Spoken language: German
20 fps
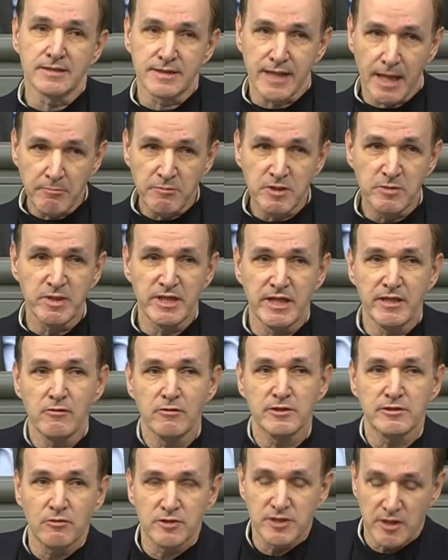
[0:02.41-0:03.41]
samt
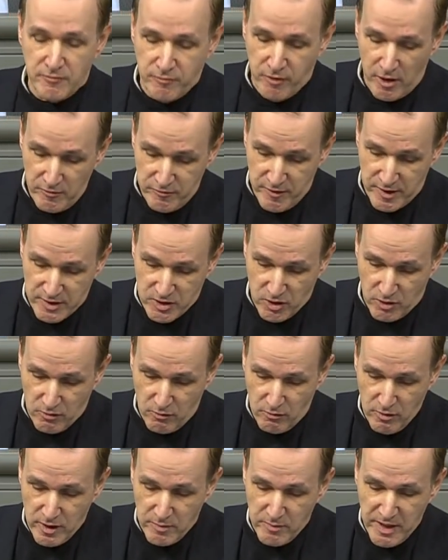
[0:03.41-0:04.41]
bedingungsloser
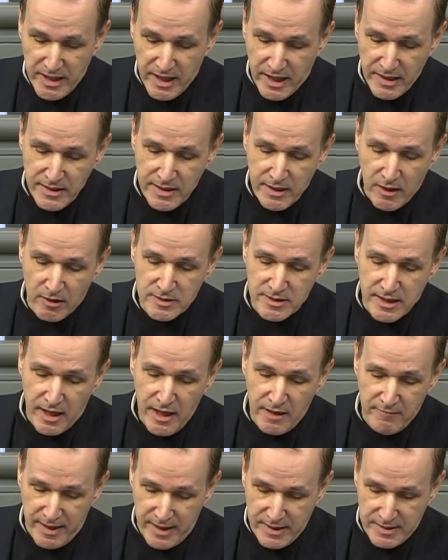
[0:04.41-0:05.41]
Vollversorgung Migranten aus
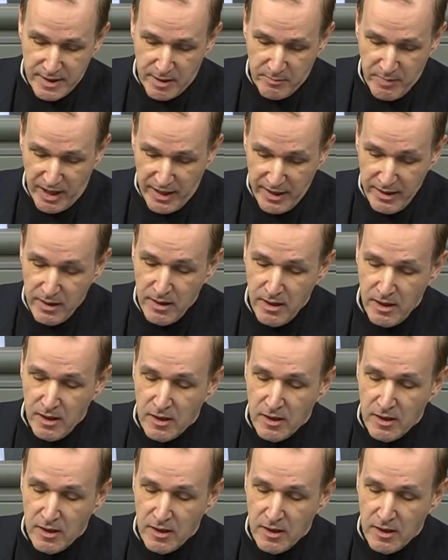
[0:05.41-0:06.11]
aller Welt herbei,